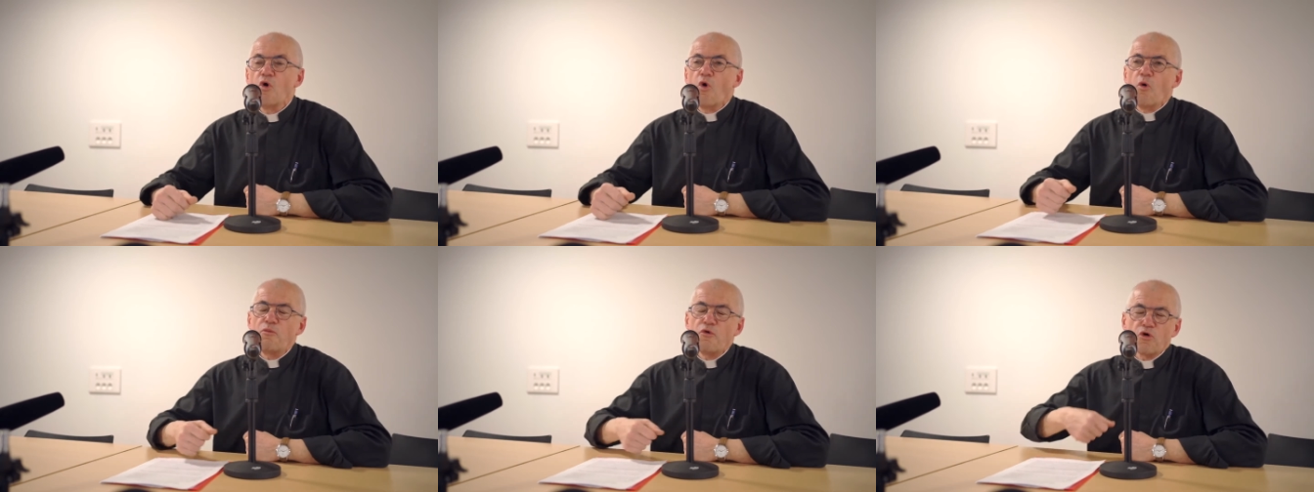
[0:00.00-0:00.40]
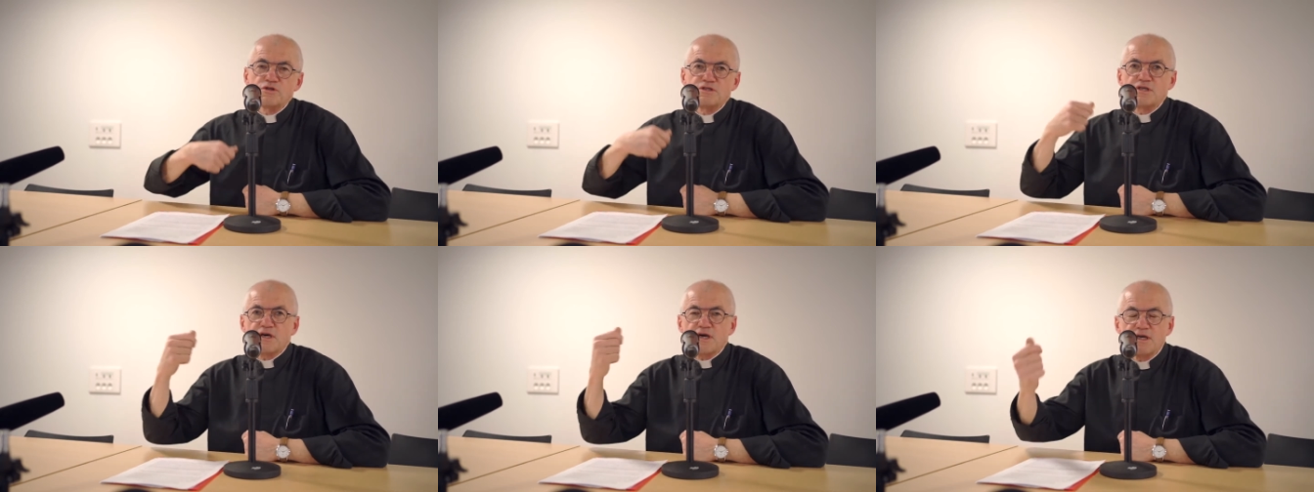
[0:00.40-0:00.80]
on peut
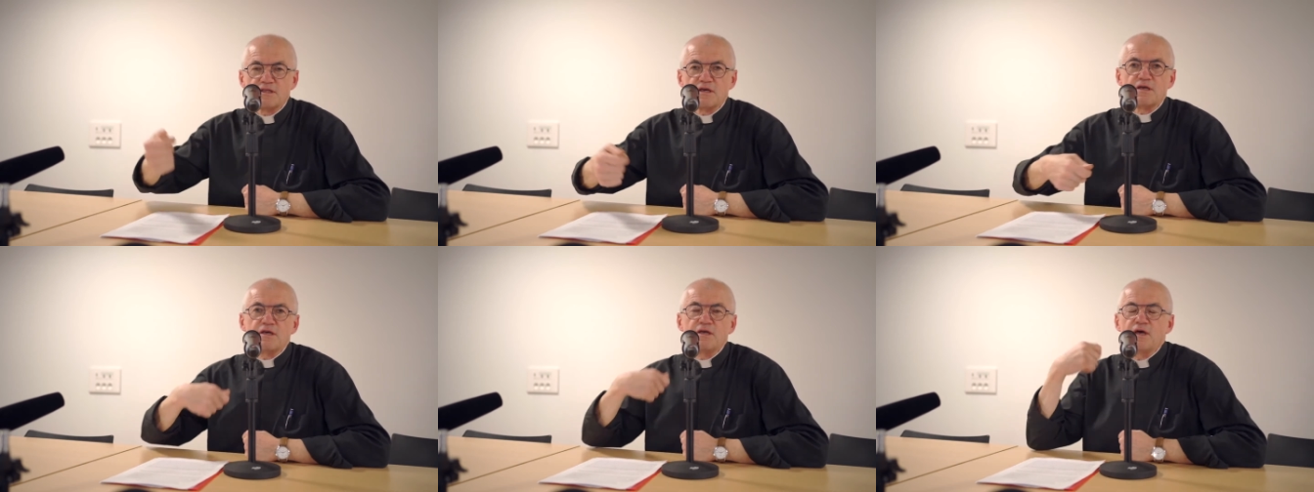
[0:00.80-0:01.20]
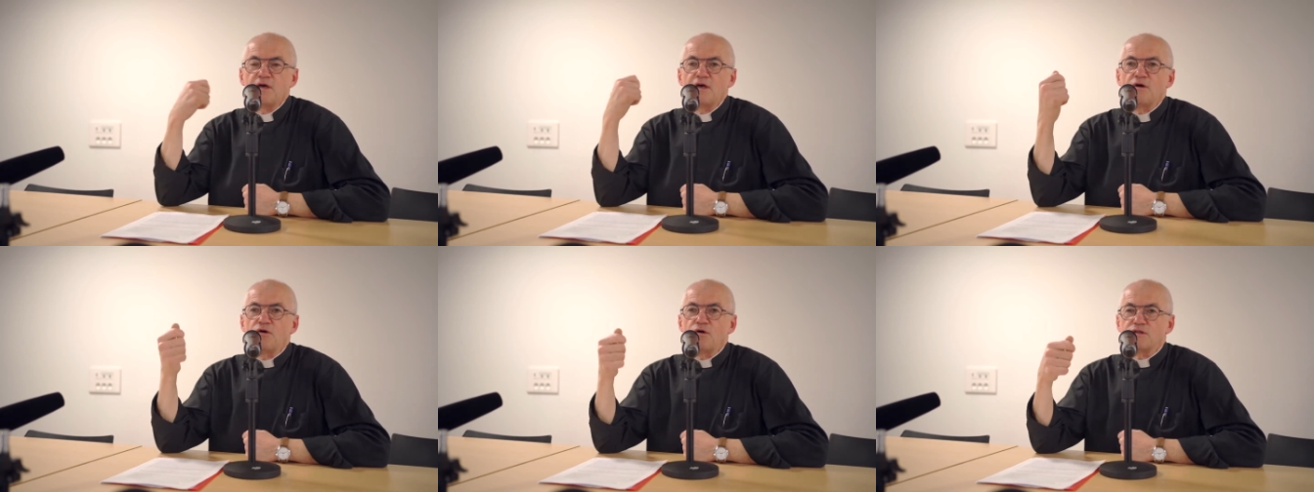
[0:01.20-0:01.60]
retirer
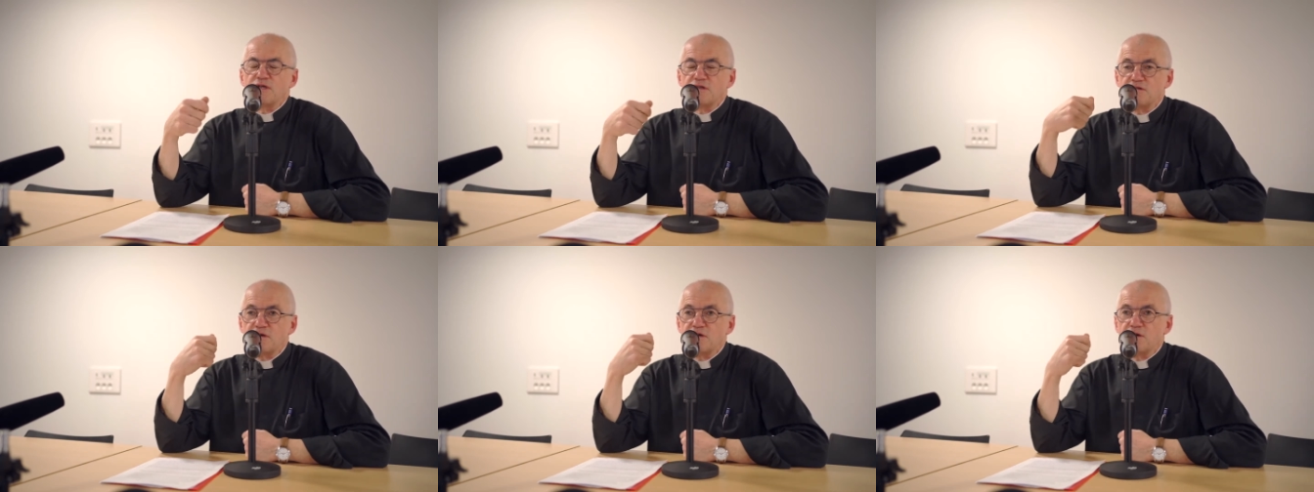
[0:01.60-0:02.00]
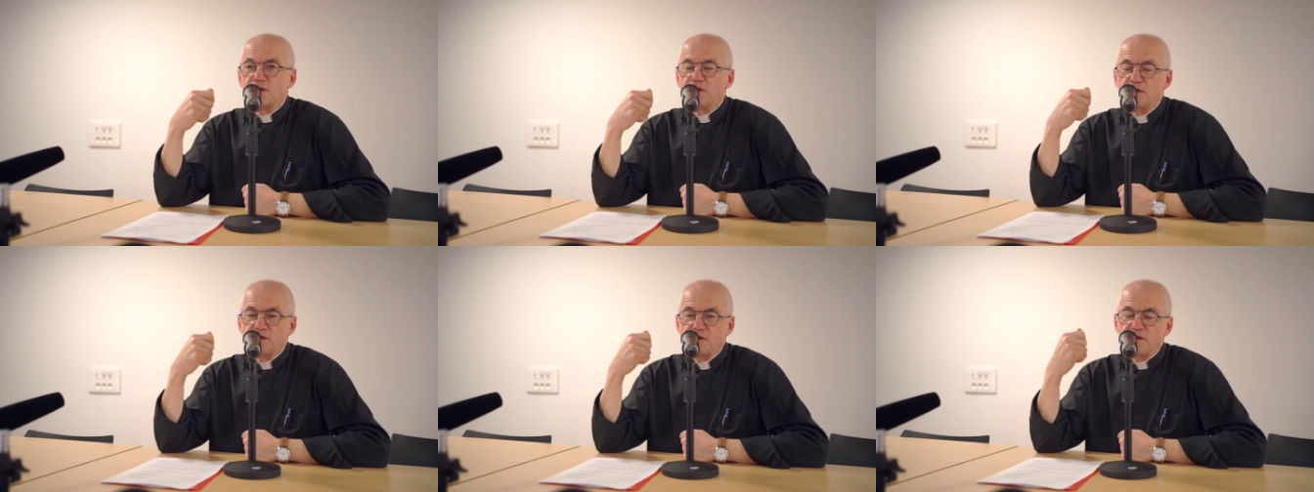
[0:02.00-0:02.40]

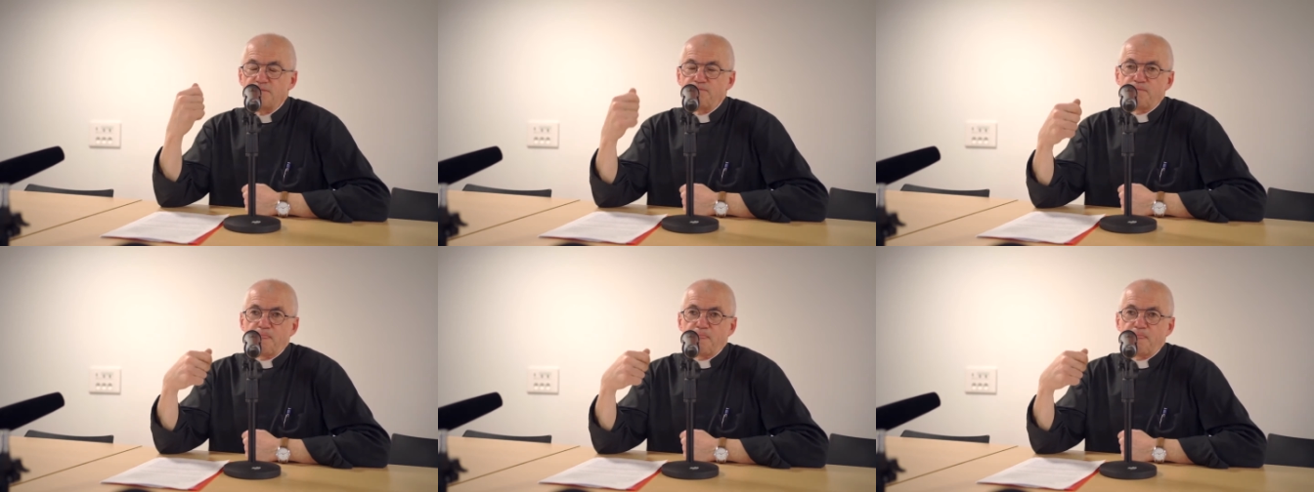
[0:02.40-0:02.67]
euh,